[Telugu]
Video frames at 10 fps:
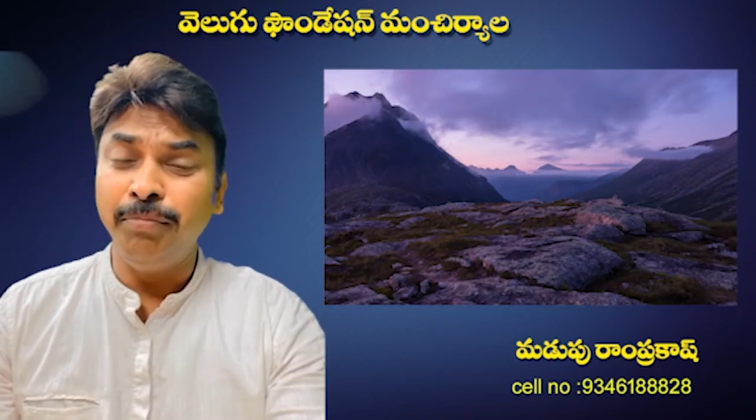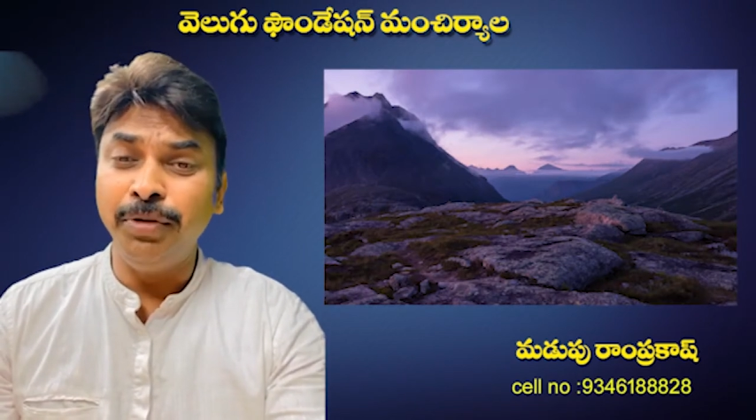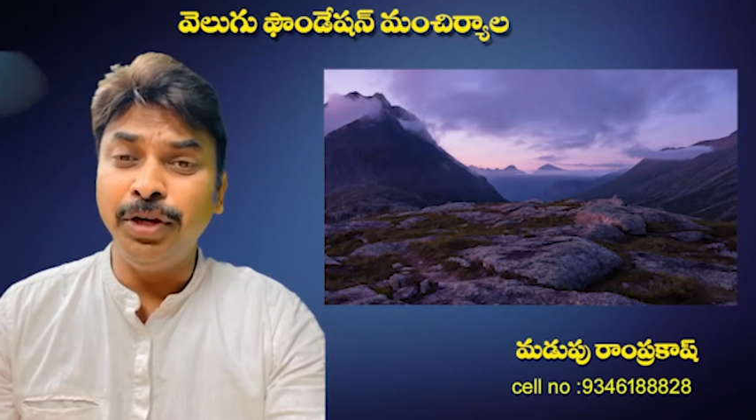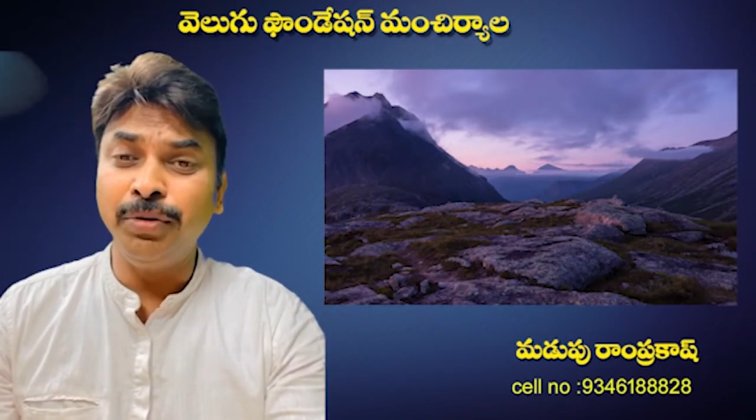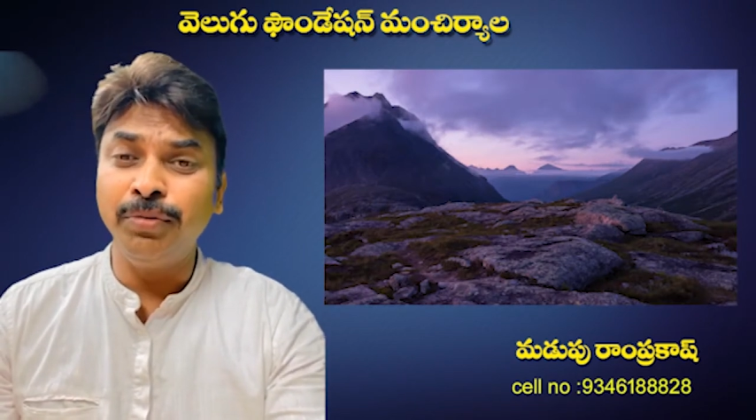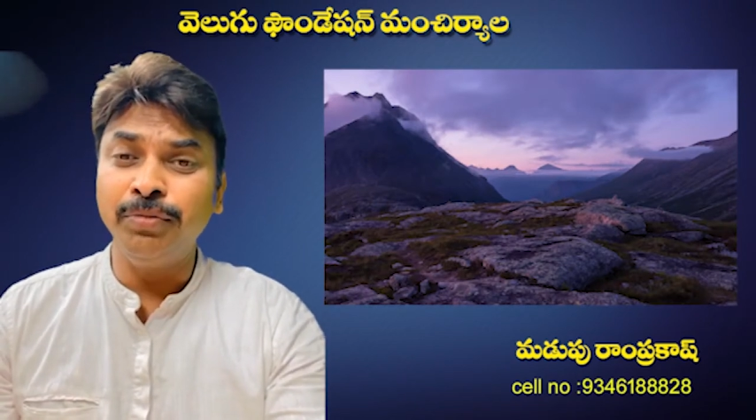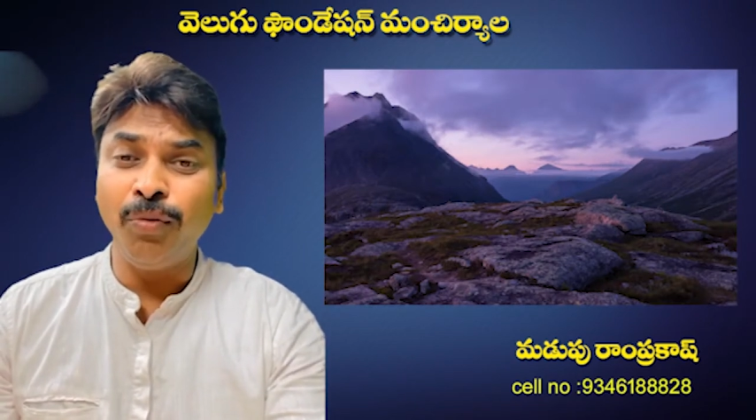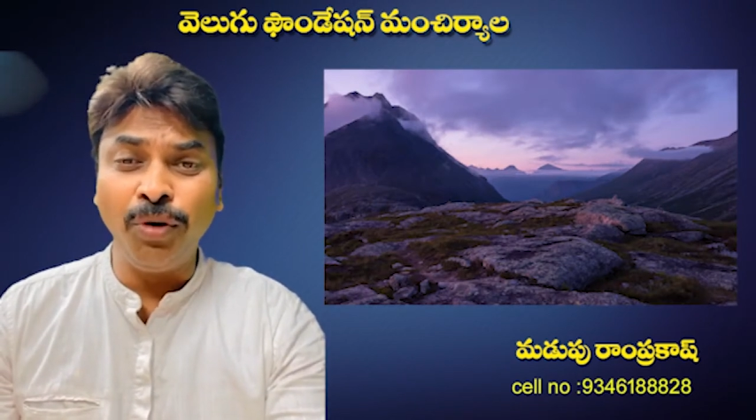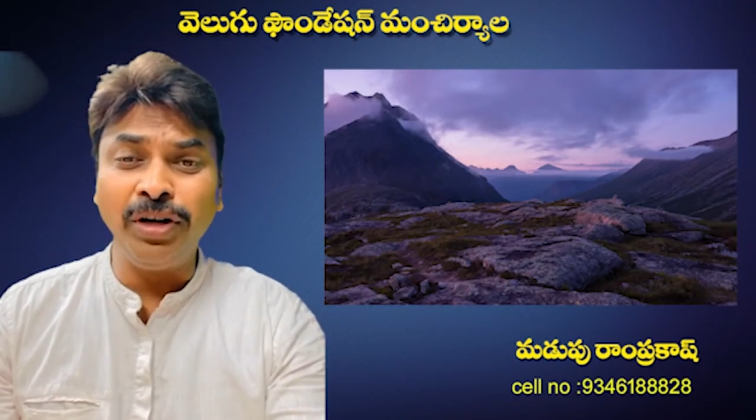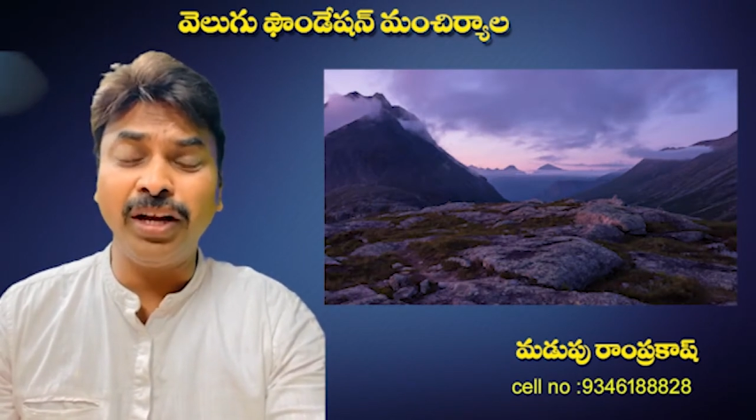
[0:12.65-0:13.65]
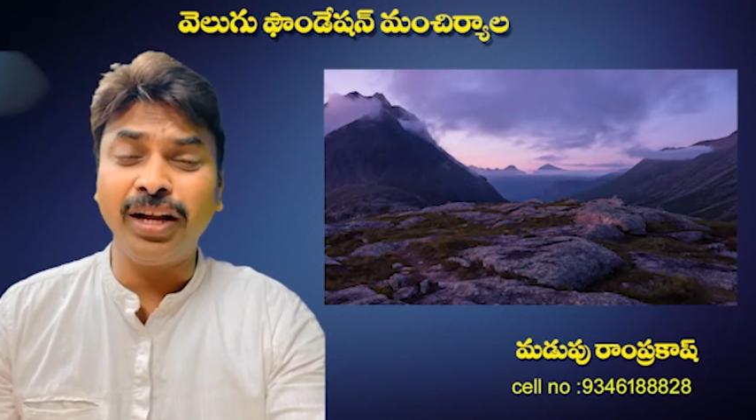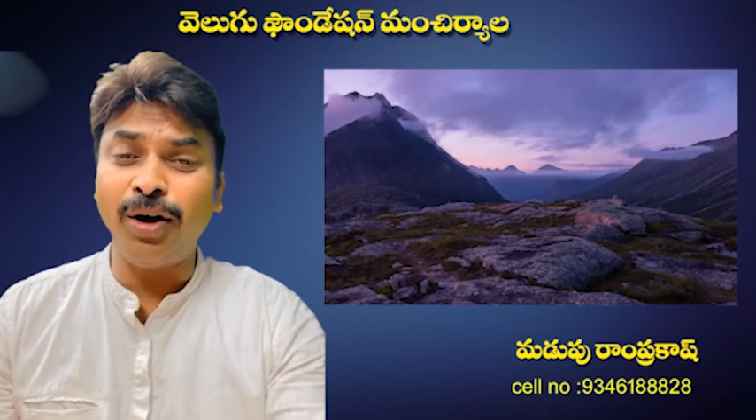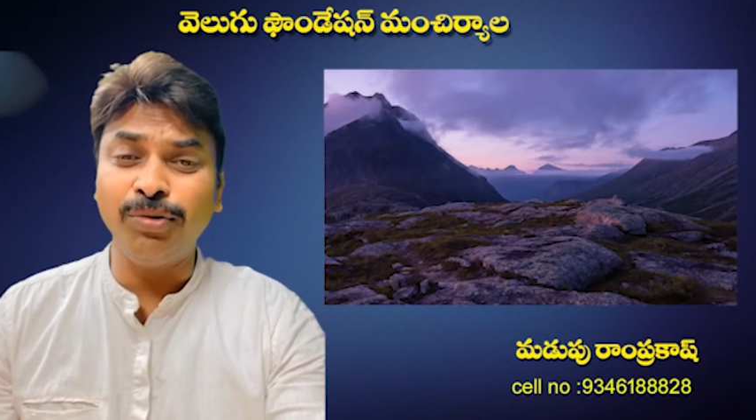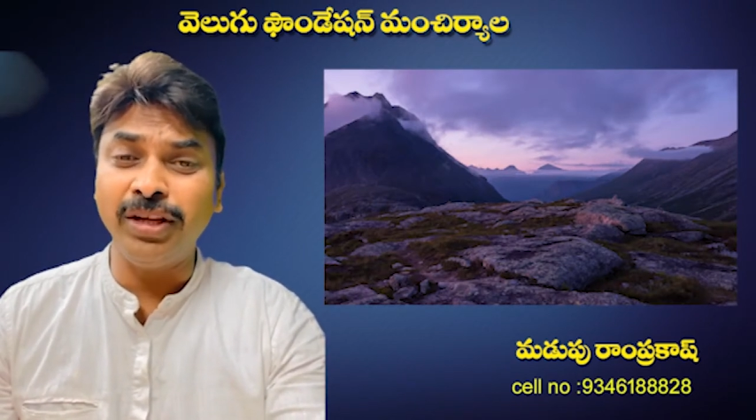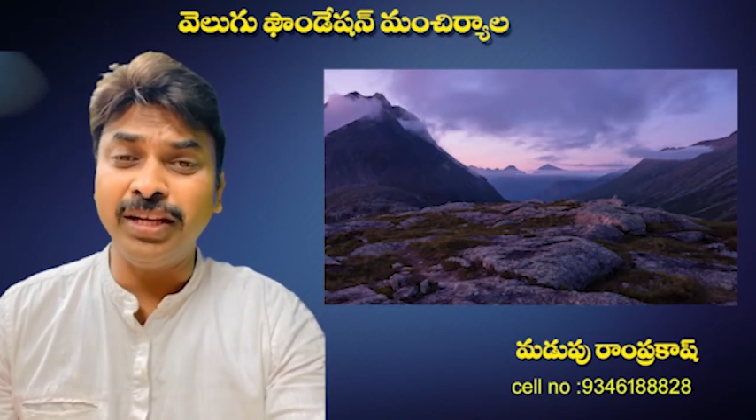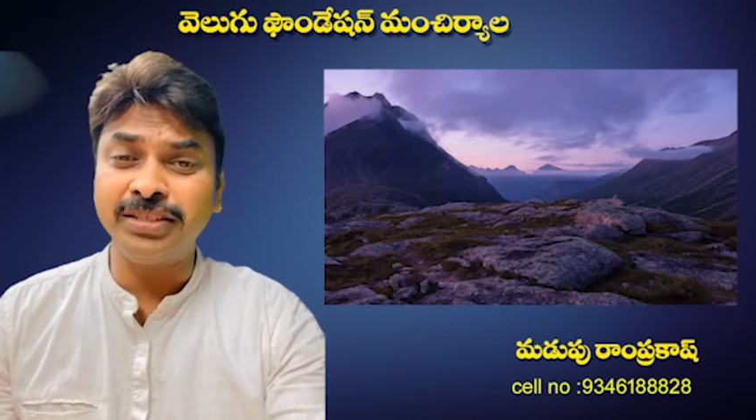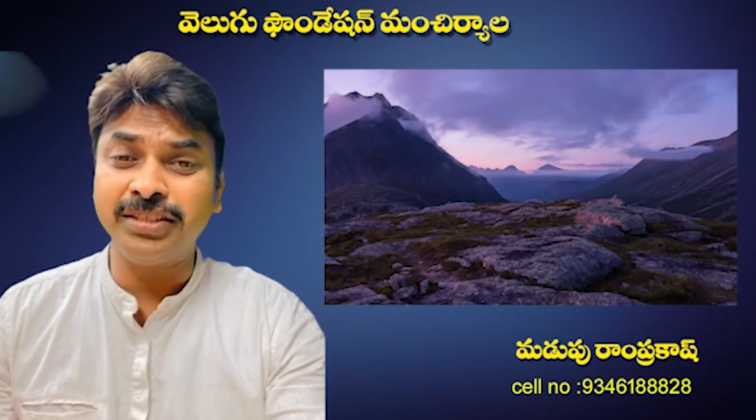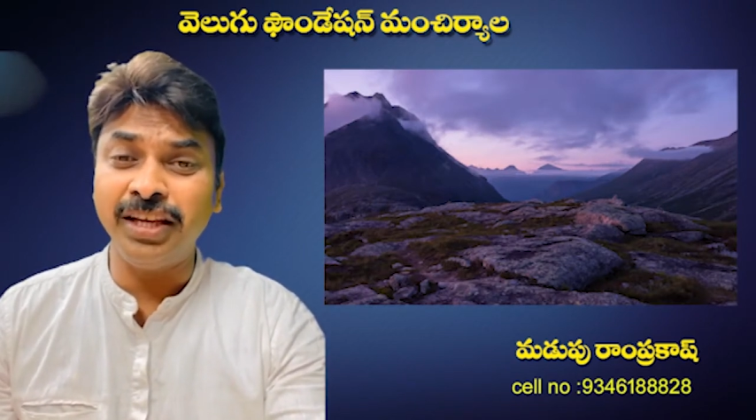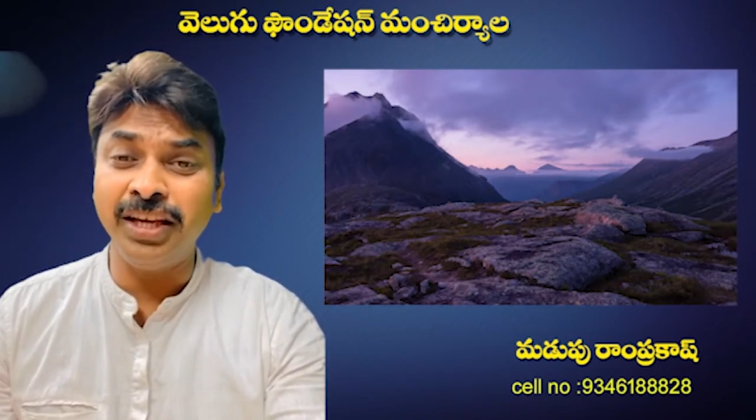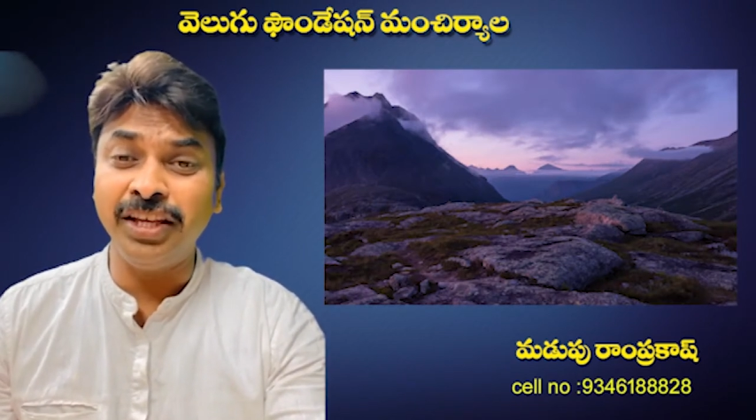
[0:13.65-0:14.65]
మీరు ఒంటరిగా వదిలేస్తే